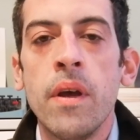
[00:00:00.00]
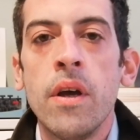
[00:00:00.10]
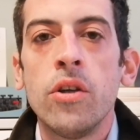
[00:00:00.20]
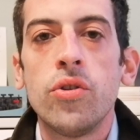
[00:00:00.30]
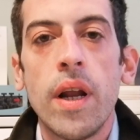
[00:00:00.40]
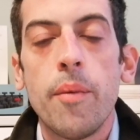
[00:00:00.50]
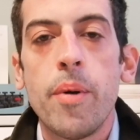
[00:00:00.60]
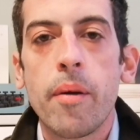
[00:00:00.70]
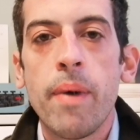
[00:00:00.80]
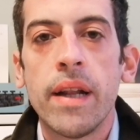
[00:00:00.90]
cioè le
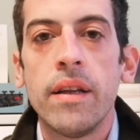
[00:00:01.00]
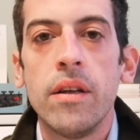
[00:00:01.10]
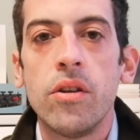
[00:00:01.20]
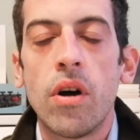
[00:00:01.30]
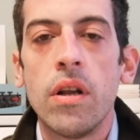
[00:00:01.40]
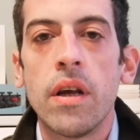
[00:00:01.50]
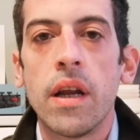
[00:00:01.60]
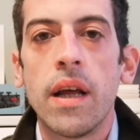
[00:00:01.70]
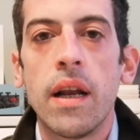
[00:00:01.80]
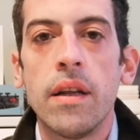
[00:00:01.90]
permette di togliere
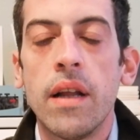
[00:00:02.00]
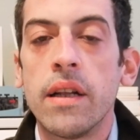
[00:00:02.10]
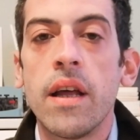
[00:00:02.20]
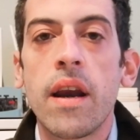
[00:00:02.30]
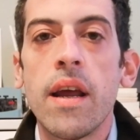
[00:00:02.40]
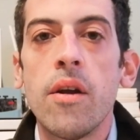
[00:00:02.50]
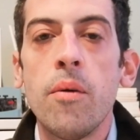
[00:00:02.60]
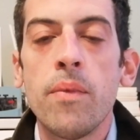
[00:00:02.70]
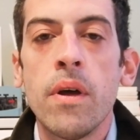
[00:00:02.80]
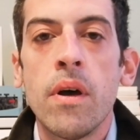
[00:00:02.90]
dal, dal
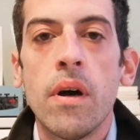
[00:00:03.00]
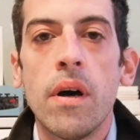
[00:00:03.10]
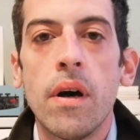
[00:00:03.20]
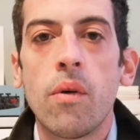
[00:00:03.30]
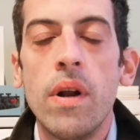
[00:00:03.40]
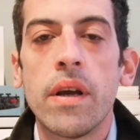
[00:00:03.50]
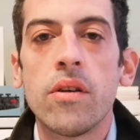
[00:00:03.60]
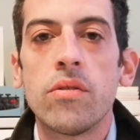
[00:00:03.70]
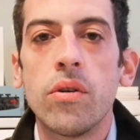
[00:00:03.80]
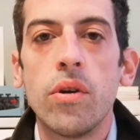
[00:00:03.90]
terreno eh, quelli che
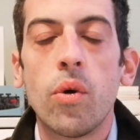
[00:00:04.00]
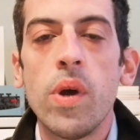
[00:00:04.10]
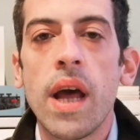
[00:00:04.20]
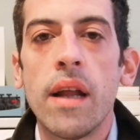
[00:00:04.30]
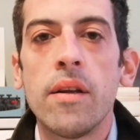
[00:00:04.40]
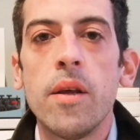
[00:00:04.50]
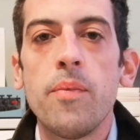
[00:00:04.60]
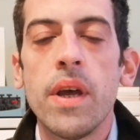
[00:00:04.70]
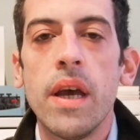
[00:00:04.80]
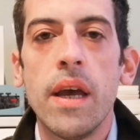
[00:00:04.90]
sono inquinanti
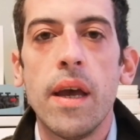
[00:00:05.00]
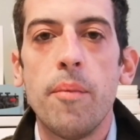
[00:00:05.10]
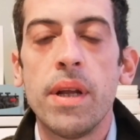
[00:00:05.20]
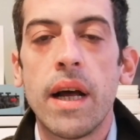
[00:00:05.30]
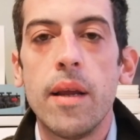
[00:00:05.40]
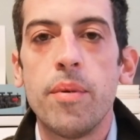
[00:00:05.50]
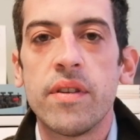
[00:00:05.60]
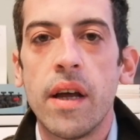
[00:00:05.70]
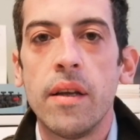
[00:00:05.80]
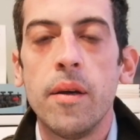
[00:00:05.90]
e metalli
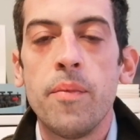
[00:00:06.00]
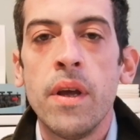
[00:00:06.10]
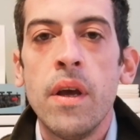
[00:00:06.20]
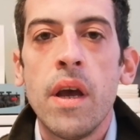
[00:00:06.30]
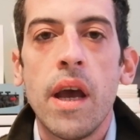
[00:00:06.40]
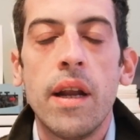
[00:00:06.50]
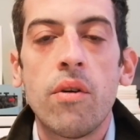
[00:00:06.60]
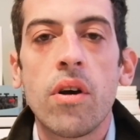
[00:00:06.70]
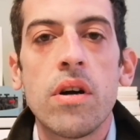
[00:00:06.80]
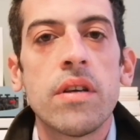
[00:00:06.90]
pesanti. Ed è
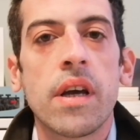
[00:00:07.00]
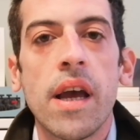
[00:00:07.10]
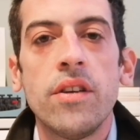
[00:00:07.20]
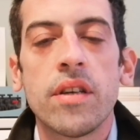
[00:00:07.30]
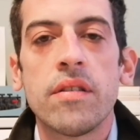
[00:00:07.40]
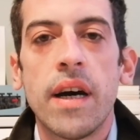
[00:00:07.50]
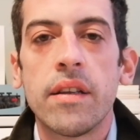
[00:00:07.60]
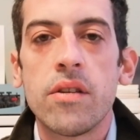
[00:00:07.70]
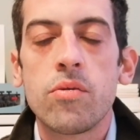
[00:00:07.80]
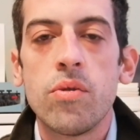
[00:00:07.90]
una cosa che è già
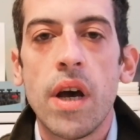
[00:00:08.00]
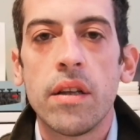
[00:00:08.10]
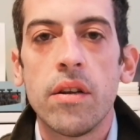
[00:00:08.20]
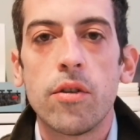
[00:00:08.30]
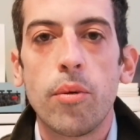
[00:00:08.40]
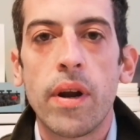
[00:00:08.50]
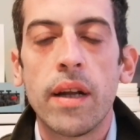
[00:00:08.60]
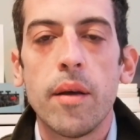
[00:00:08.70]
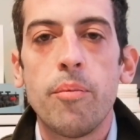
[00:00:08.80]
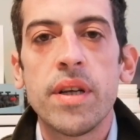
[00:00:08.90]
stata studiata ed
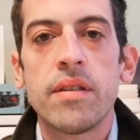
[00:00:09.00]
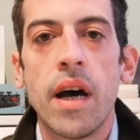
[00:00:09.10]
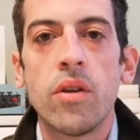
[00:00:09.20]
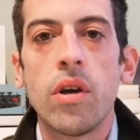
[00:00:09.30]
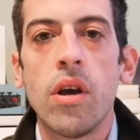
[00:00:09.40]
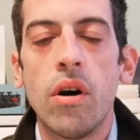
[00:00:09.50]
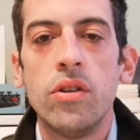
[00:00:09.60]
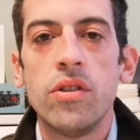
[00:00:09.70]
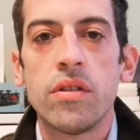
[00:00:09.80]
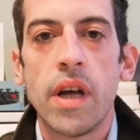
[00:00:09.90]
esplorata in passato e che
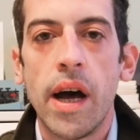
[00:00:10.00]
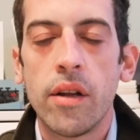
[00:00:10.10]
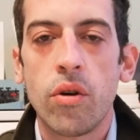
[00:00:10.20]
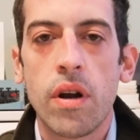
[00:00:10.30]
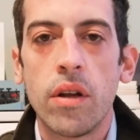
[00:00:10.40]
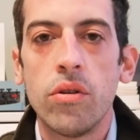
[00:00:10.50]
oggi sta tornando